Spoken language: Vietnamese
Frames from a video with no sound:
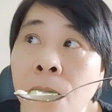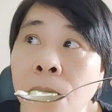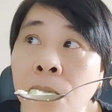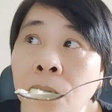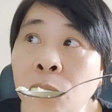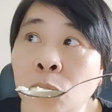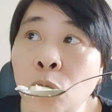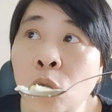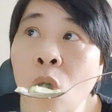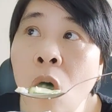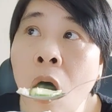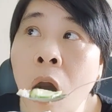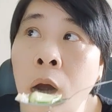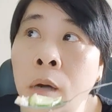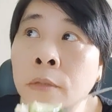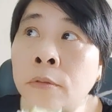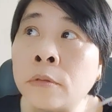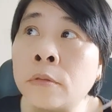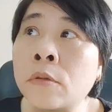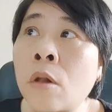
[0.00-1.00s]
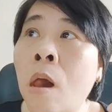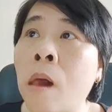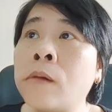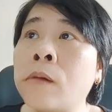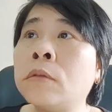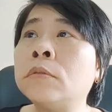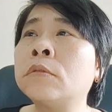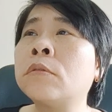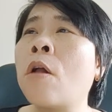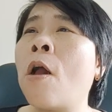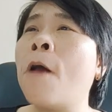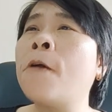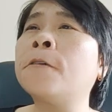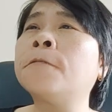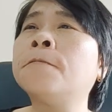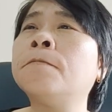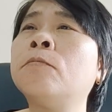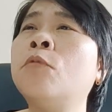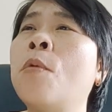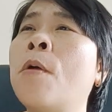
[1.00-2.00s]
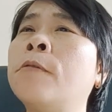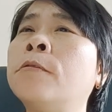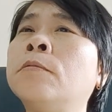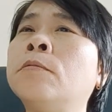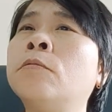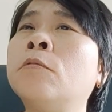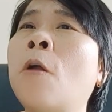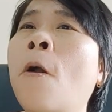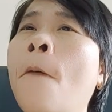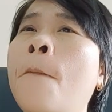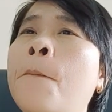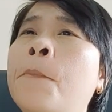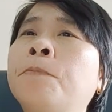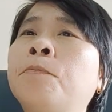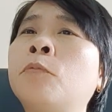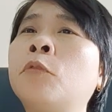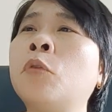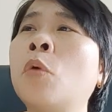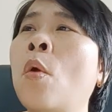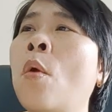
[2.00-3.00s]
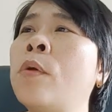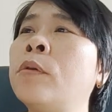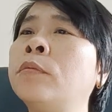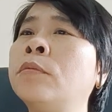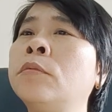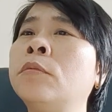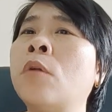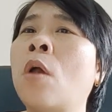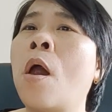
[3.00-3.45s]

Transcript: tiền sử dụng đất, tiền thuê đất, thuê mặt nước,